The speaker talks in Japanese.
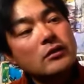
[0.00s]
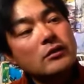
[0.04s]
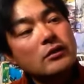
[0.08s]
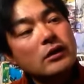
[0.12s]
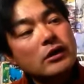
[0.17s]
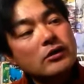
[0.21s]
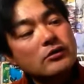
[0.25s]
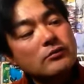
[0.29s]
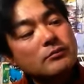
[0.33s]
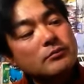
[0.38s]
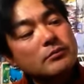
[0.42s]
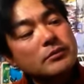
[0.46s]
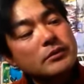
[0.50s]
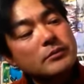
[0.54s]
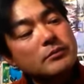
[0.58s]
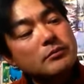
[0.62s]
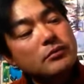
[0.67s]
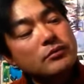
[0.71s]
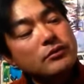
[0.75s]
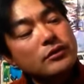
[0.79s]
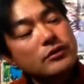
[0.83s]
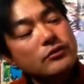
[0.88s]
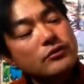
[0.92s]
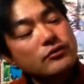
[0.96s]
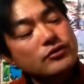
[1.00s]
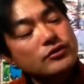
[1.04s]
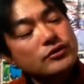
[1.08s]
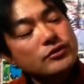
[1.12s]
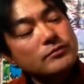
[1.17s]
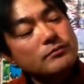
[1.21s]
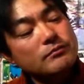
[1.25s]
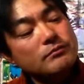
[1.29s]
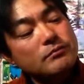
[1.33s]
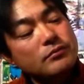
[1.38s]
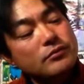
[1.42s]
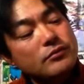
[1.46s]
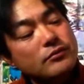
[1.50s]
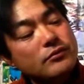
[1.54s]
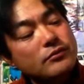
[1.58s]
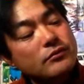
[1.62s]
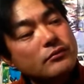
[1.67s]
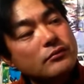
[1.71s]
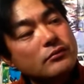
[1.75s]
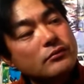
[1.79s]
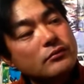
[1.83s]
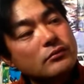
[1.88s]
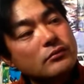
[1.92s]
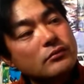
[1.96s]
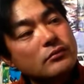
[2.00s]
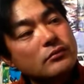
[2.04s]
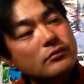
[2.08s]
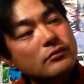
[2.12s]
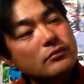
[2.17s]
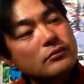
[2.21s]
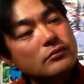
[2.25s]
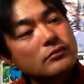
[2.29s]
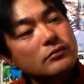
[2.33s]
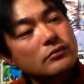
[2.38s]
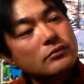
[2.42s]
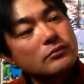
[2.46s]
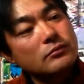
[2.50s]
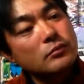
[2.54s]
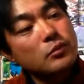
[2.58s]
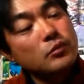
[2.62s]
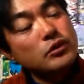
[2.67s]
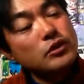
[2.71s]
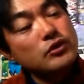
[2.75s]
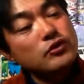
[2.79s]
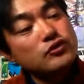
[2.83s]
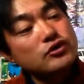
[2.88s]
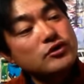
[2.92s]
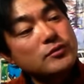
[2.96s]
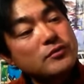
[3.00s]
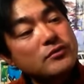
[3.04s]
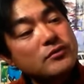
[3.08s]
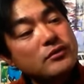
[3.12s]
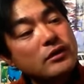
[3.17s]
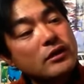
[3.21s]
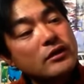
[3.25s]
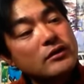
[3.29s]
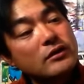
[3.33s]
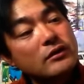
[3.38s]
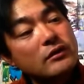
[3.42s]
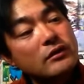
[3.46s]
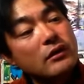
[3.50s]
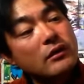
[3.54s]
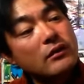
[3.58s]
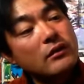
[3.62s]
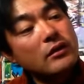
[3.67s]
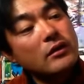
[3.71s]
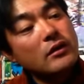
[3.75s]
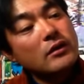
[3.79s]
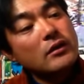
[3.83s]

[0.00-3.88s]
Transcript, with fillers: カルピーポテトチップス。ポテトチップスって書いてあるな。